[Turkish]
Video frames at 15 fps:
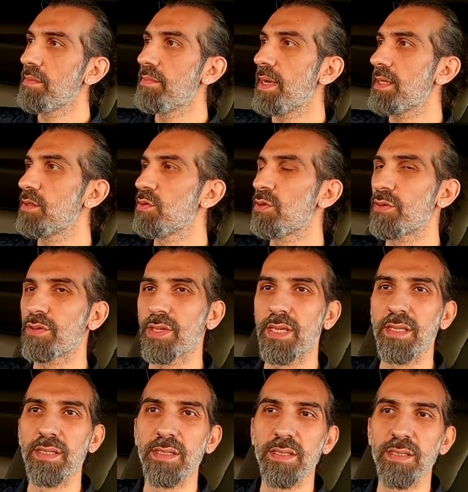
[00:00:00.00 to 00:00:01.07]
ben
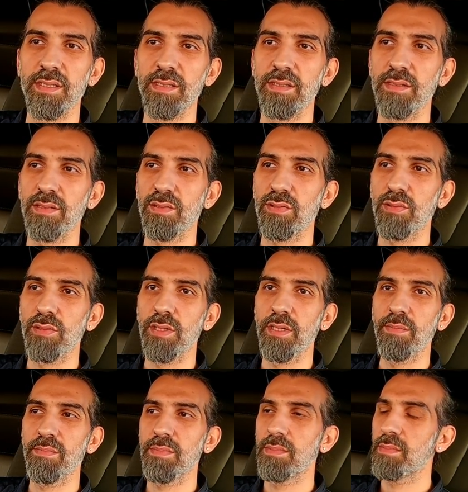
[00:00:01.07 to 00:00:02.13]
doğrudan e,
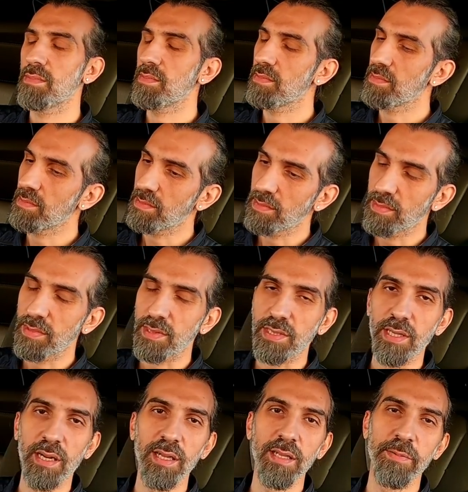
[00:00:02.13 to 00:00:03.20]
söyleyeyim.
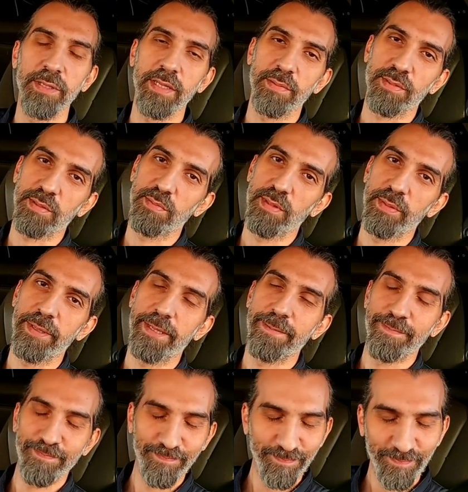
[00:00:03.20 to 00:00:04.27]
Sağlam adamsın baba.
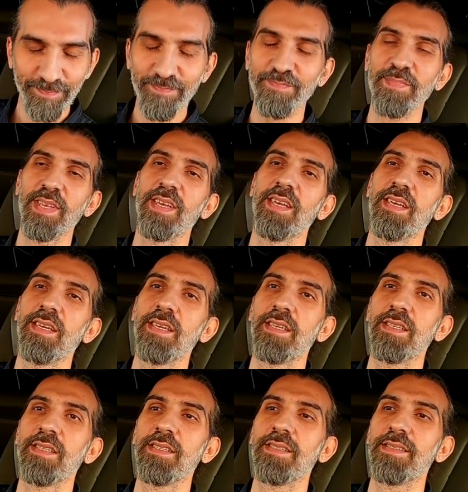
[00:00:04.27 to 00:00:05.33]

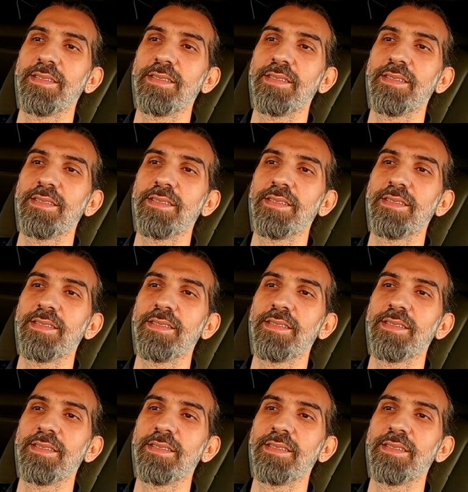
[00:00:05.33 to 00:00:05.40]
E,